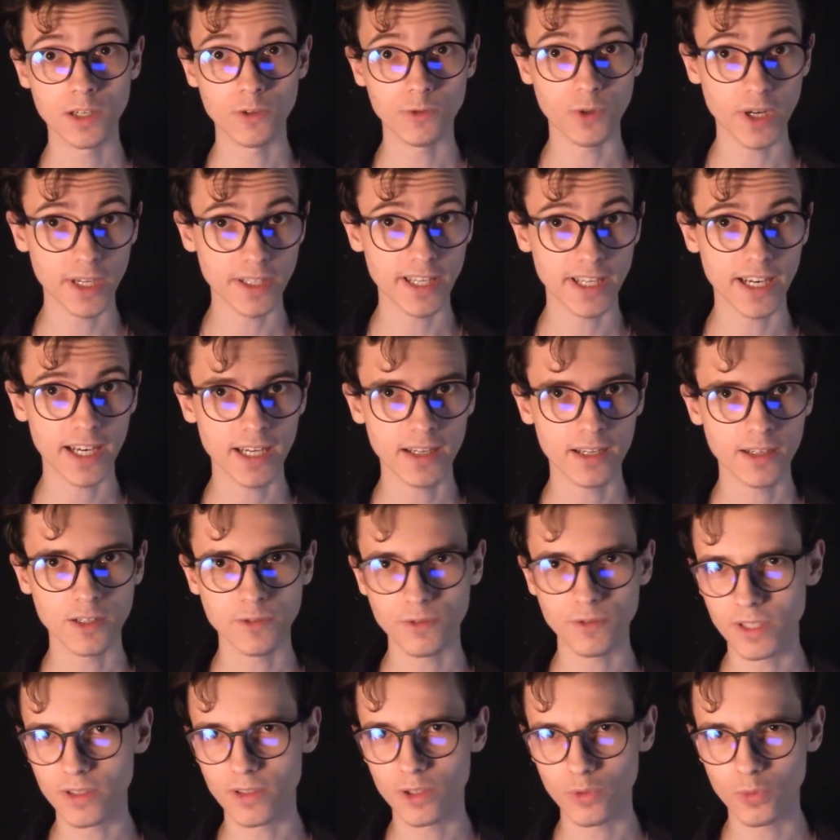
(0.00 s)
«Война
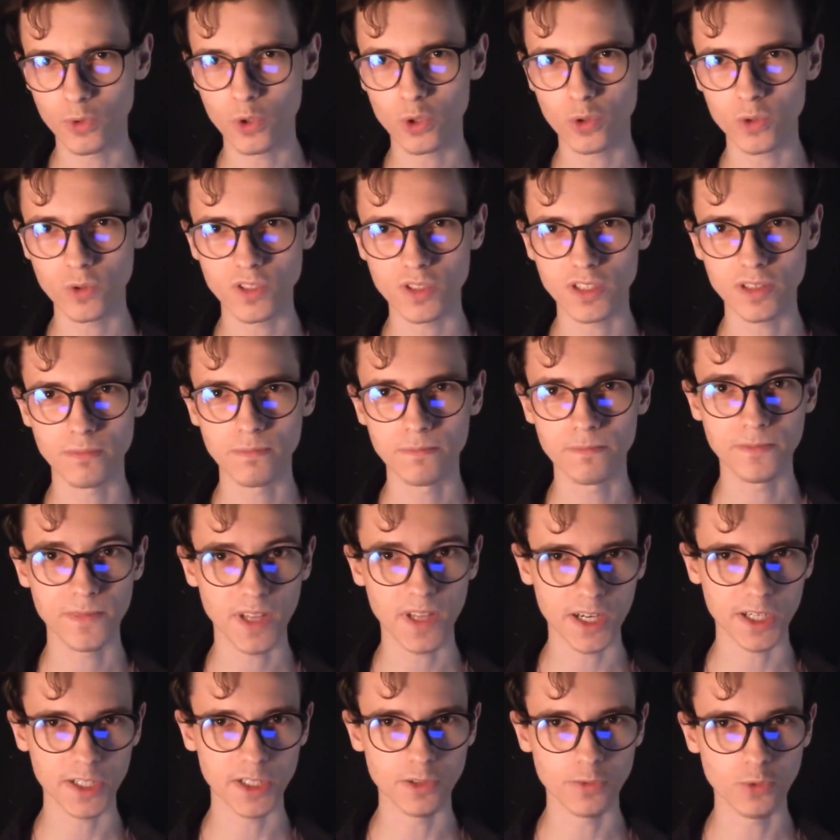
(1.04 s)
в Андерворлде»
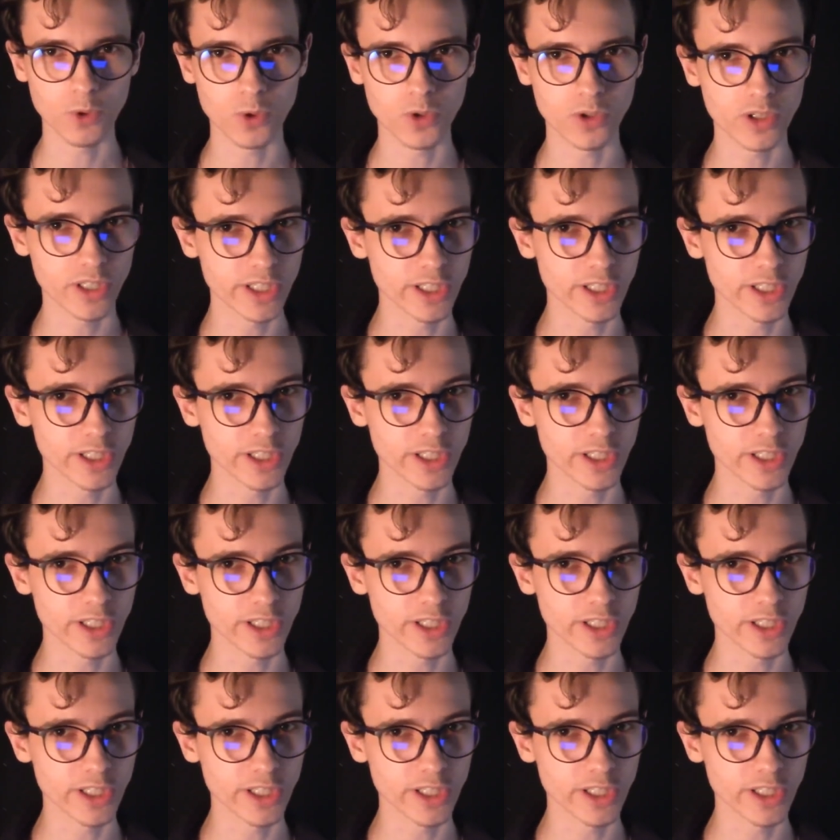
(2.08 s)
так его